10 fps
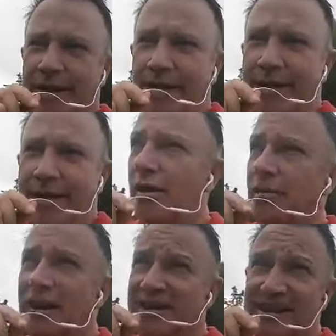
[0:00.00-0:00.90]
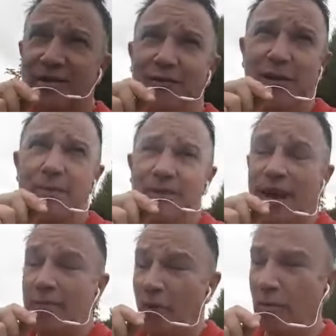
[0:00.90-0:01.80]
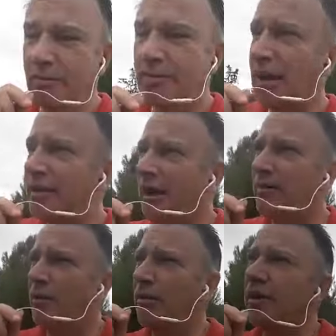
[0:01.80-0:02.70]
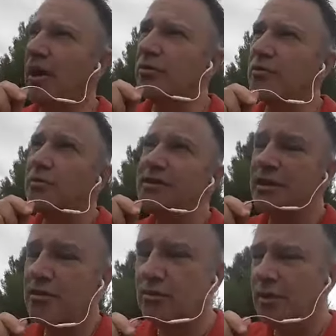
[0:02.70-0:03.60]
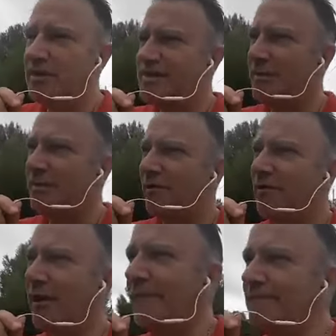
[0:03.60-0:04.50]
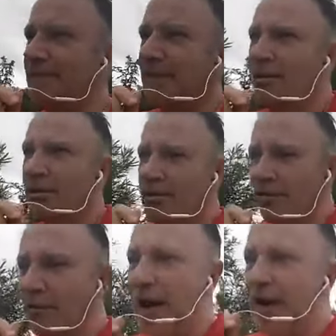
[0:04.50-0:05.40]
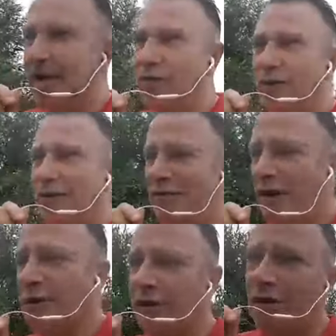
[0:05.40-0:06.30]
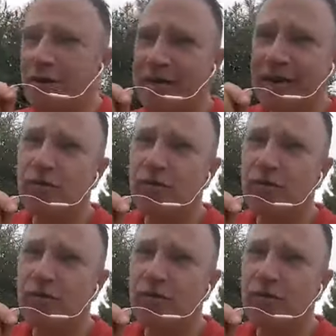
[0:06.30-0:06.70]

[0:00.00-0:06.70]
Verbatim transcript: Et bah, ici, il fait très bon, très très bon. Il y a eu une pluie cette nuit, mais c'est parfait. Donc voilà, et on va faire euh, dès